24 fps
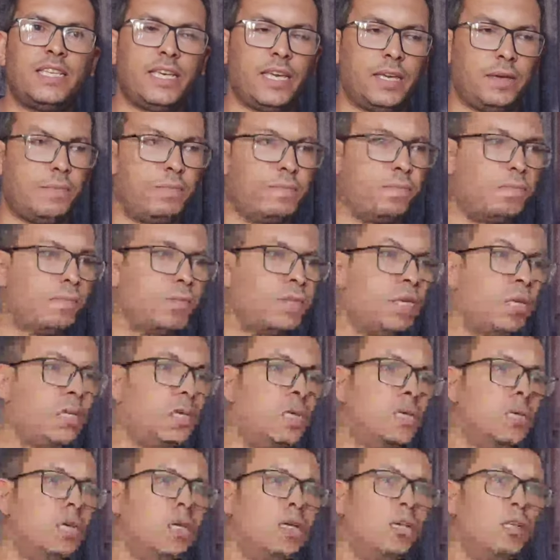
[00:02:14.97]
دي كام
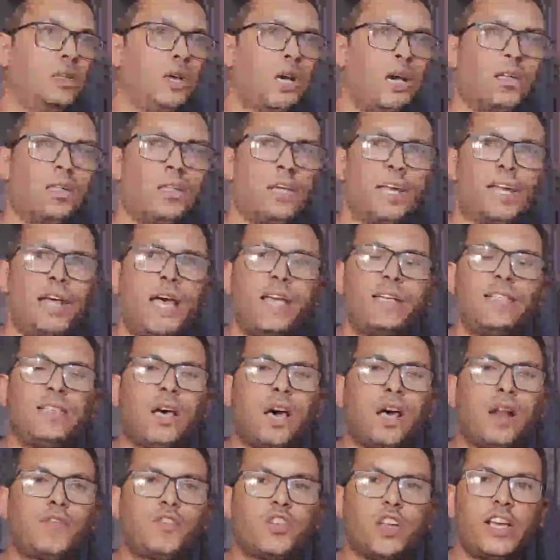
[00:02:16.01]
النهارده انا عايز
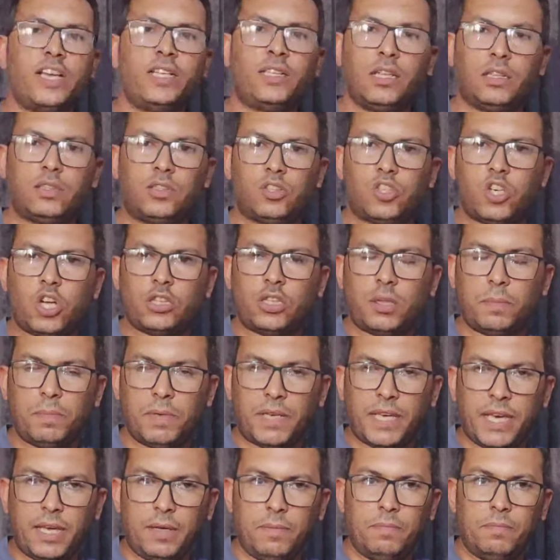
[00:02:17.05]
اعرف شقتي
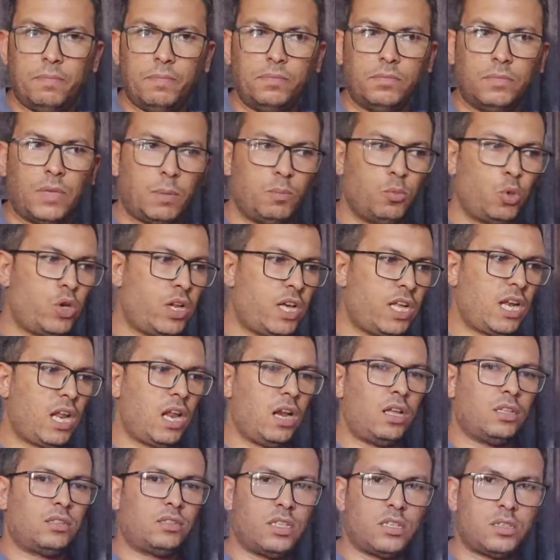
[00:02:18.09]
هتتشطب بكام بناء
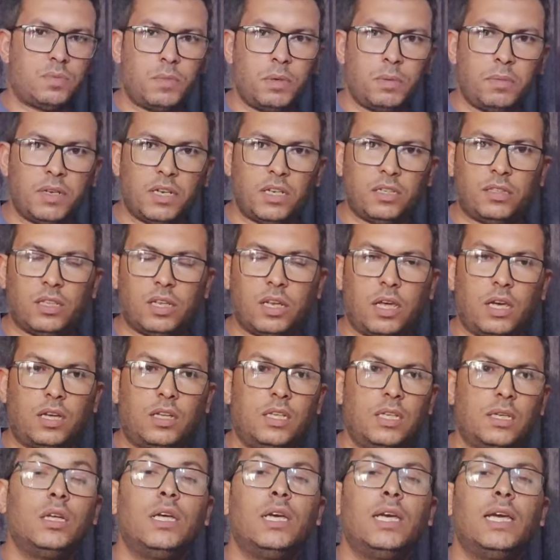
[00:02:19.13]
على التصميم اللي طلع
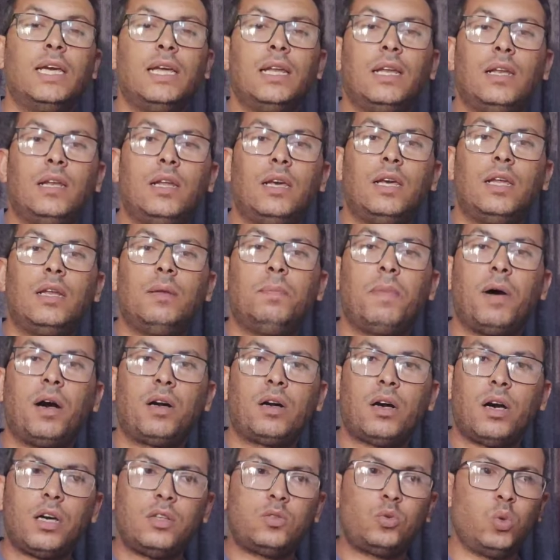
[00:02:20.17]

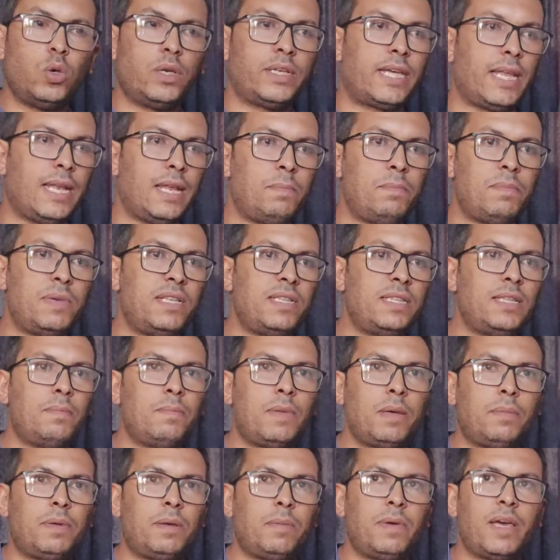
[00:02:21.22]
الباقات والكلام من ده
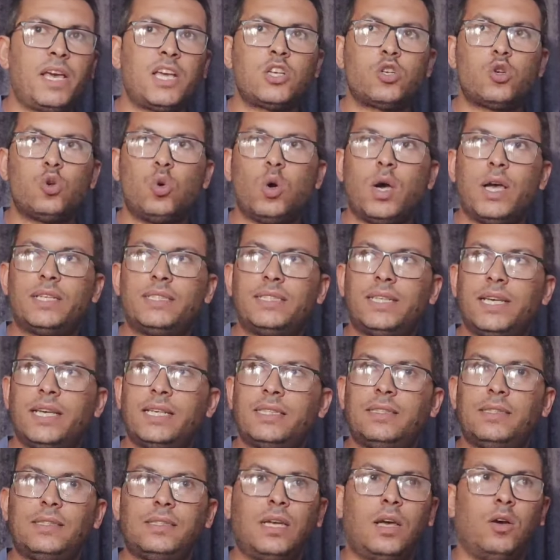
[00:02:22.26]
ما بيبقاش له
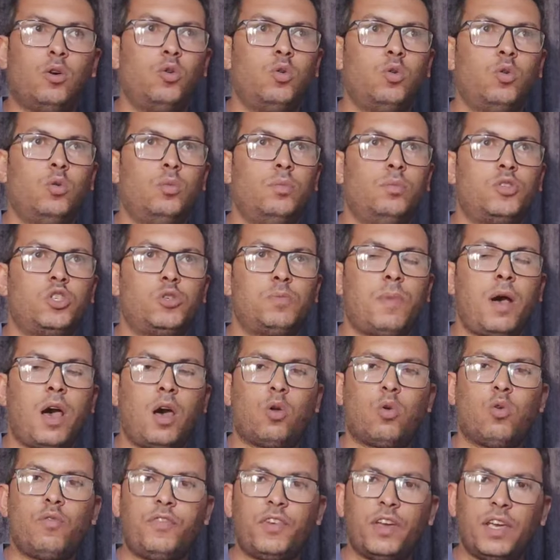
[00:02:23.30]
اساس او مش
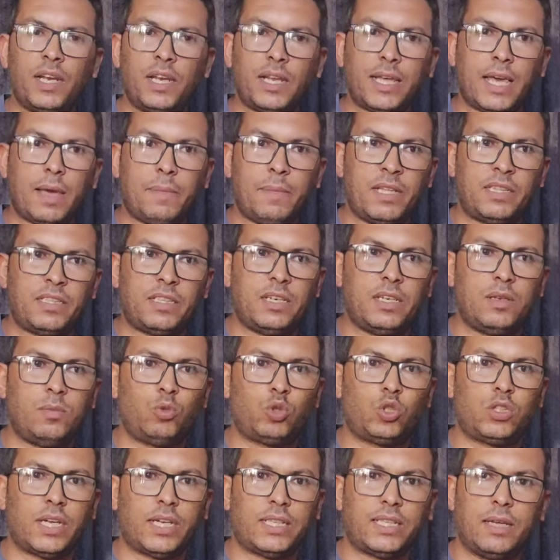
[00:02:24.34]
معروف ايه الخامات اللي
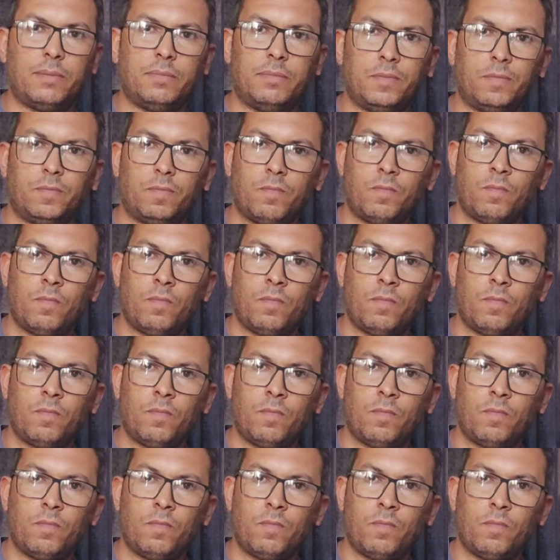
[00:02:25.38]
مستخدمه